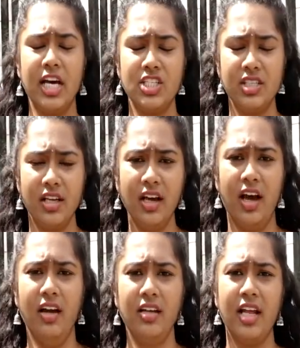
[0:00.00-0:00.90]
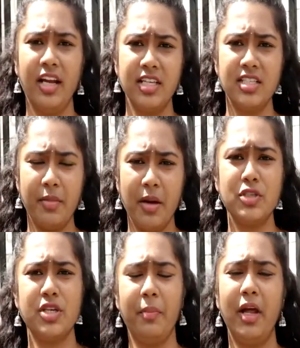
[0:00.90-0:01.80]
ఖచ్చితంగా దానికి
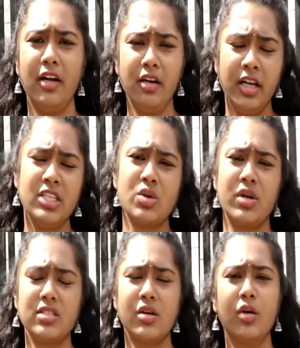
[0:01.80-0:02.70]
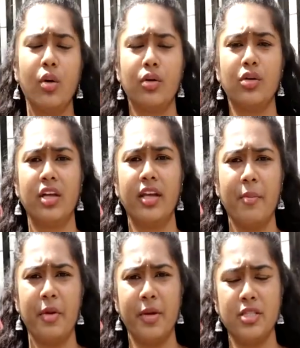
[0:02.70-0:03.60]
జవాబు చెప్పాలని స్టూడెంట్స్ కూడా కోరుకుంటారు
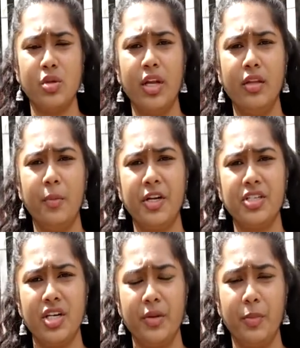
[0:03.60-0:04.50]
కెమెరామ్యాన్ సూర్యతో పెట్రిషా